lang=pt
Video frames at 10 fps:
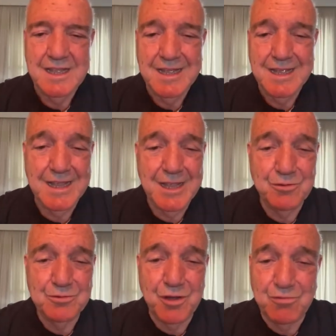
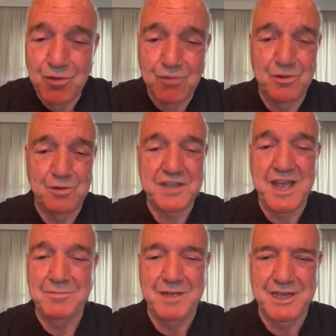Eu não vou
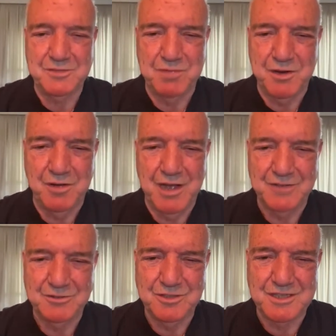voltar mais para o
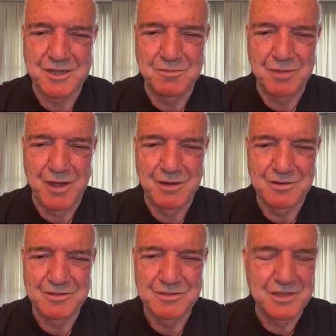rádio de São Paulo.
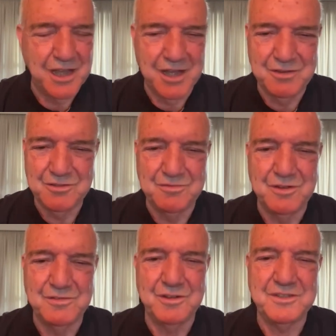Não, não
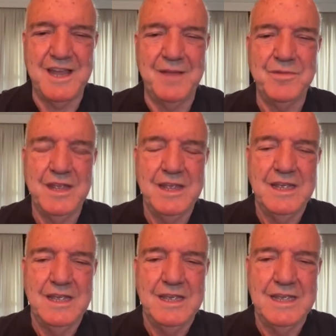vou voltar.
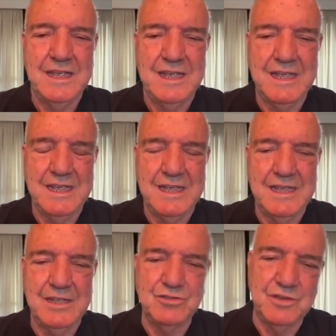
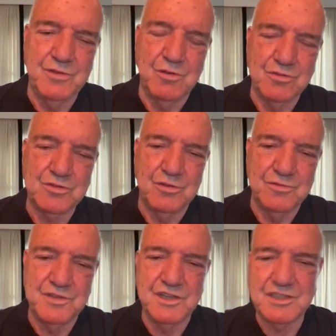É, eu tive alguns
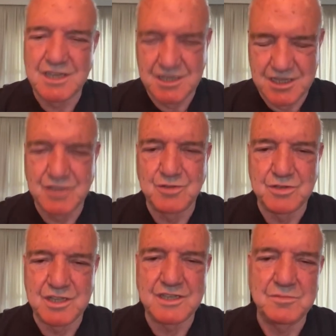convites até de
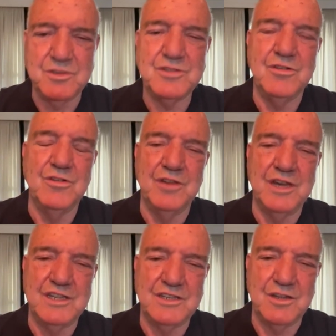outras
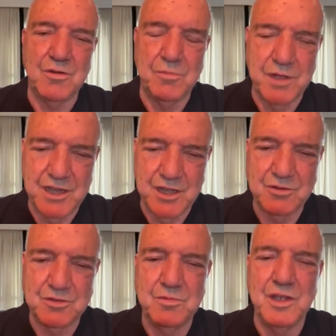emissoras, de
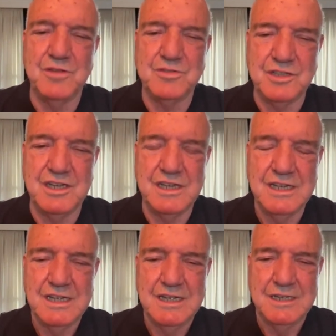companheiros meus, de,
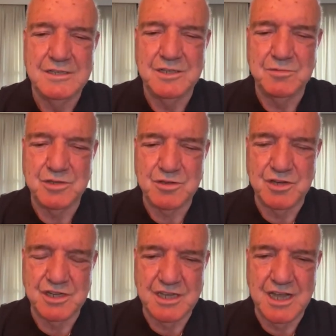de
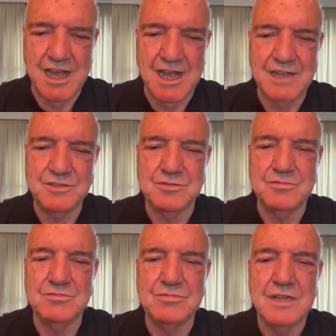emissoras de rádio,